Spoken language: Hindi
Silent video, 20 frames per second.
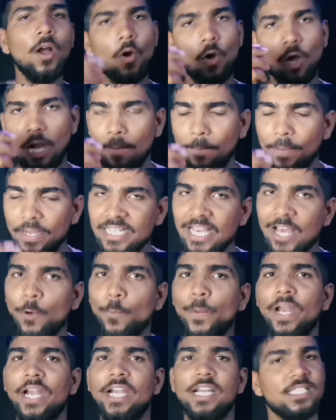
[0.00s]
और आप हज़ार
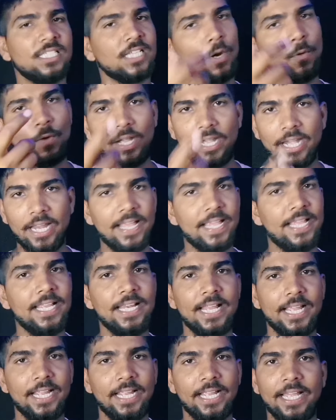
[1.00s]
रुपये का डिस्काउंट ले ही
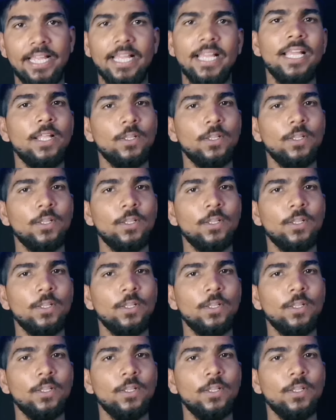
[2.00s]
लेंगे